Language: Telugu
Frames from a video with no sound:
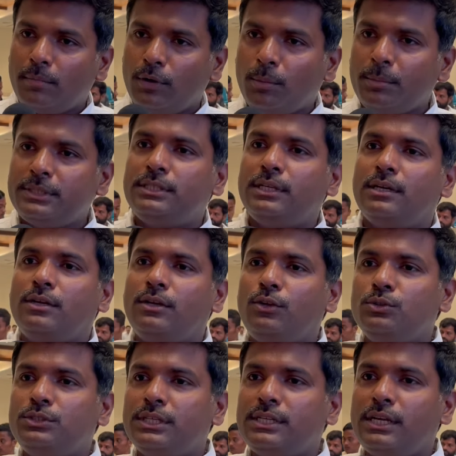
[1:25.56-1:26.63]
డొమెస్టిక్
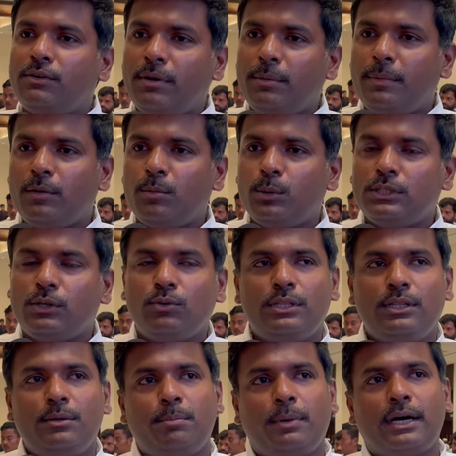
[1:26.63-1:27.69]
యూసేజ్ ఎటువైపు వెళ్ళబోతా
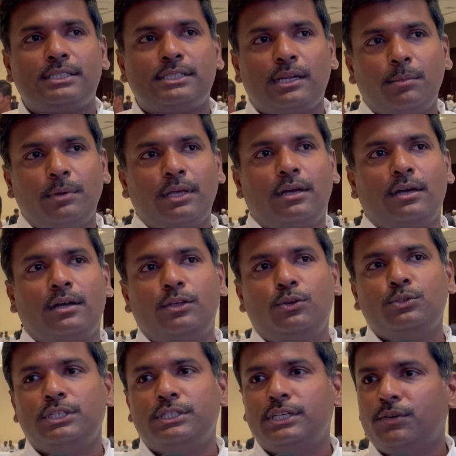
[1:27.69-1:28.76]
ఉంది పారిశ్రామిక
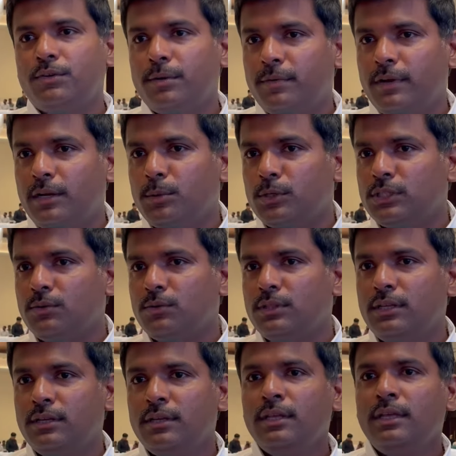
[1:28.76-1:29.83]
యూసేజ్ ఎటువైపు వెళ్ళబోతా
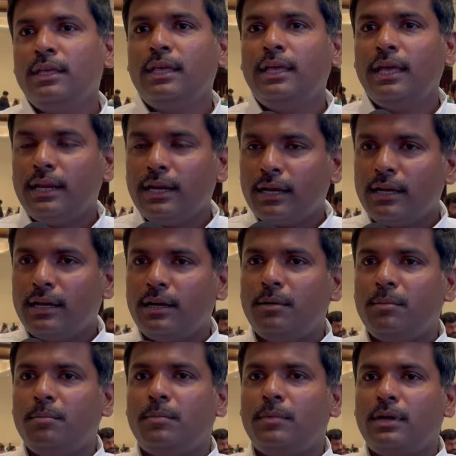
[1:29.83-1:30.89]
ఉంది ఏ రకంగా
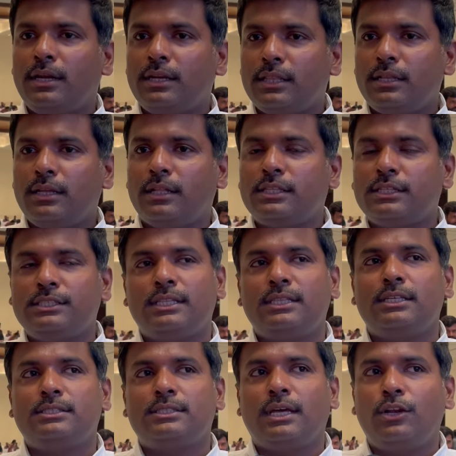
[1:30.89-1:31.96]

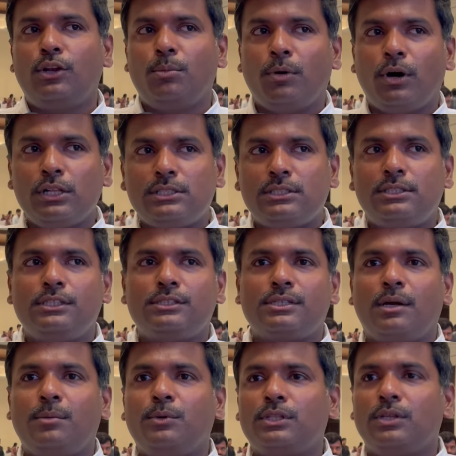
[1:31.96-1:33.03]
అంతర్జాతీయ స్థాయిలో మాల్స్
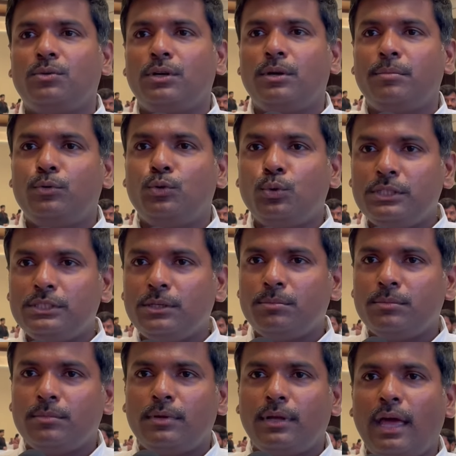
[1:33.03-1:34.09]
తీసుకురాబోతా ఉన్నాం టూరిజం
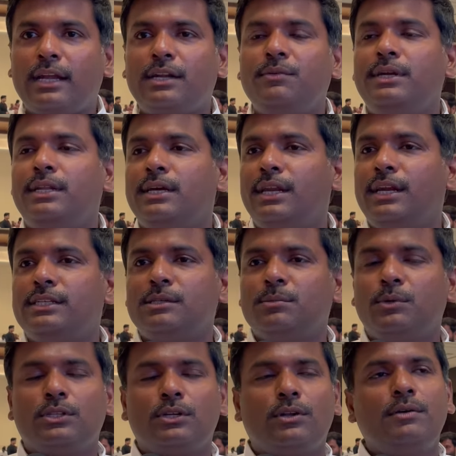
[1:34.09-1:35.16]
యాక్టివిటీ క్రియేట్
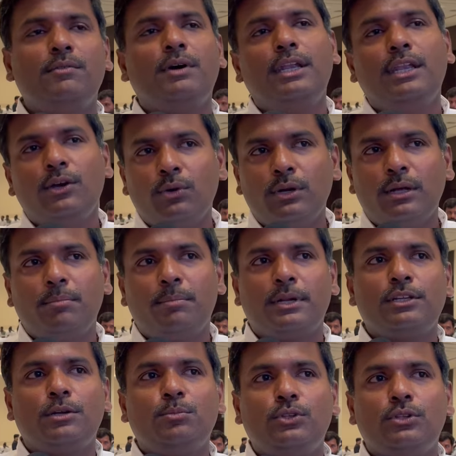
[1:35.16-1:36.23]
చేయబోతున్నాం ఇవన్నీ కూడా
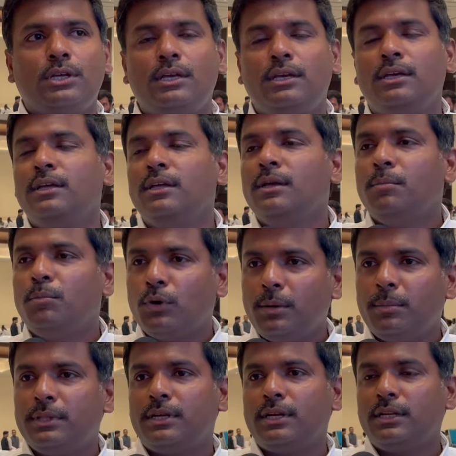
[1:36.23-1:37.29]
ప్రజల ముందుకి
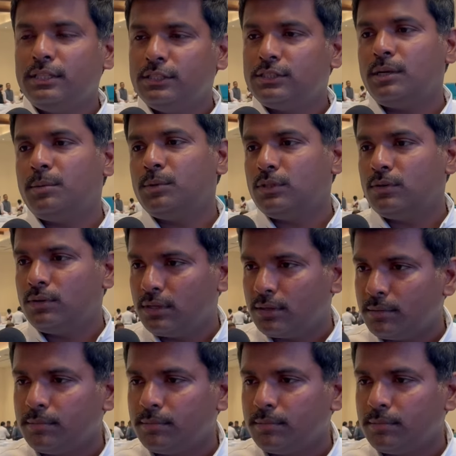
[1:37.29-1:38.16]
ముఖ్యమంత్రి గారు తీసుకురాబోతా ఉన్నారు